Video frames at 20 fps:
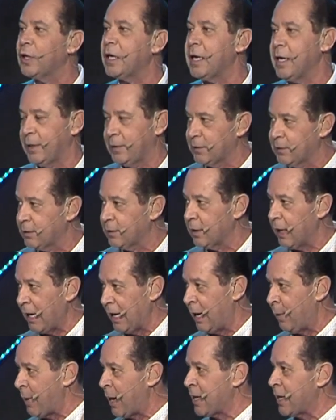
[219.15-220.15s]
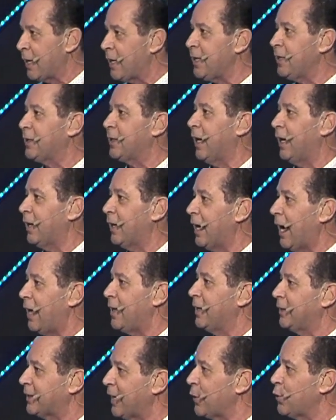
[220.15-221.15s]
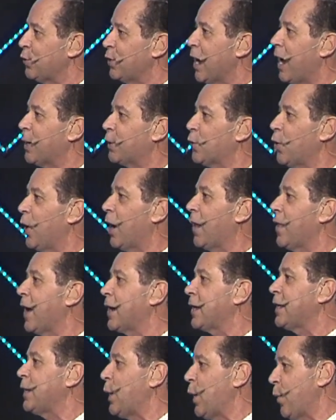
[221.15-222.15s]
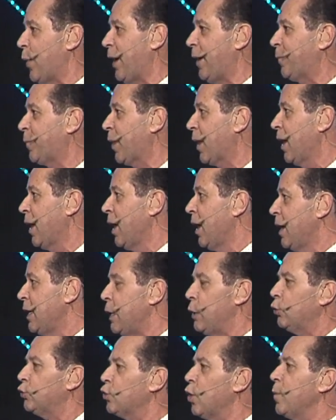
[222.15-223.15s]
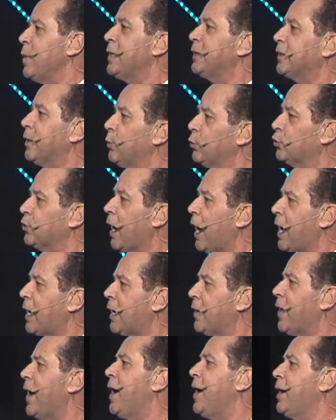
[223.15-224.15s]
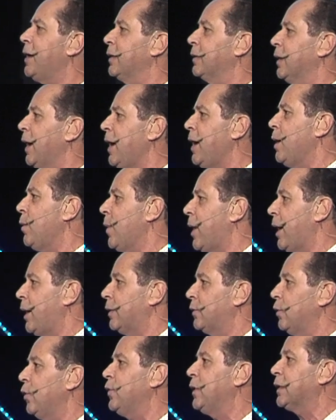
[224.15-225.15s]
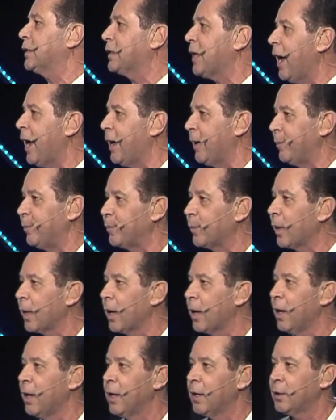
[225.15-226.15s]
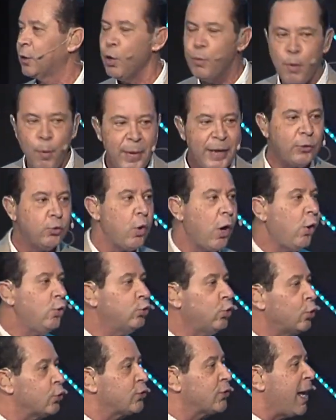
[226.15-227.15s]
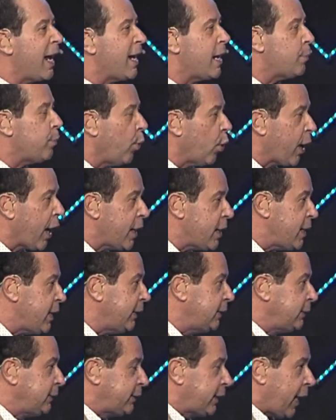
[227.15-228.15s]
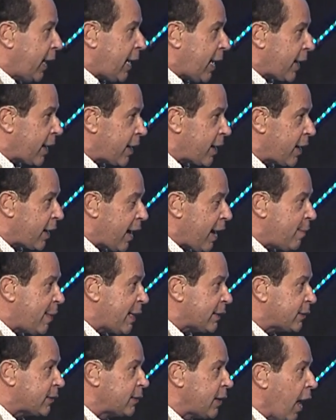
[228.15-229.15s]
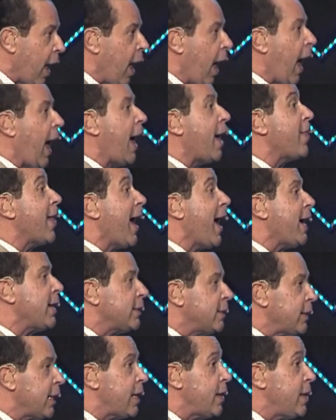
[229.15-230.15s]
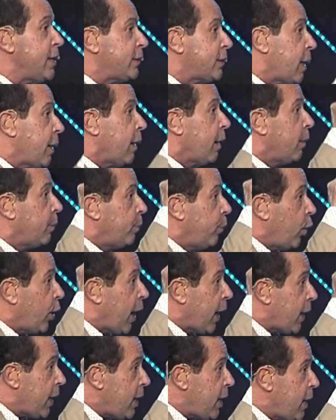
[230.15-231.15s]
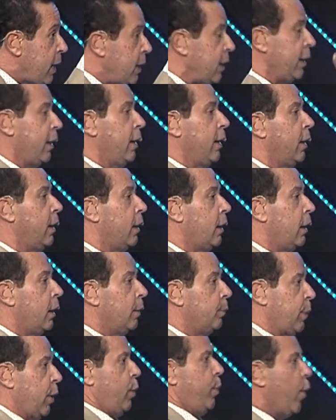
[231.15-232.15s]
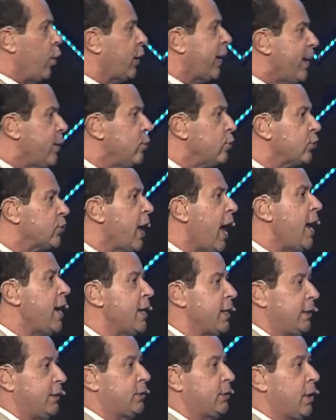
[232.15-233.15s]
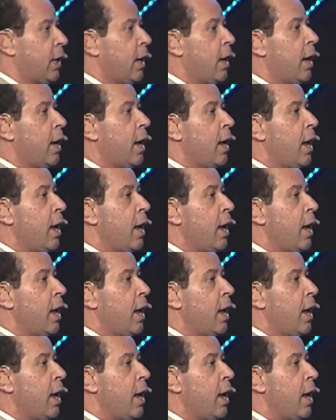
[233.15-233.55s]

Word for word: los días, en la mañanita, a desayunar con Adán y Eva. Y los comienza a buscar, Adán, Eva, ¿dónde están? De un momento a otro sale por ahí entre las ramas Adán y dice, por aquí, pero ¿por qué no sales?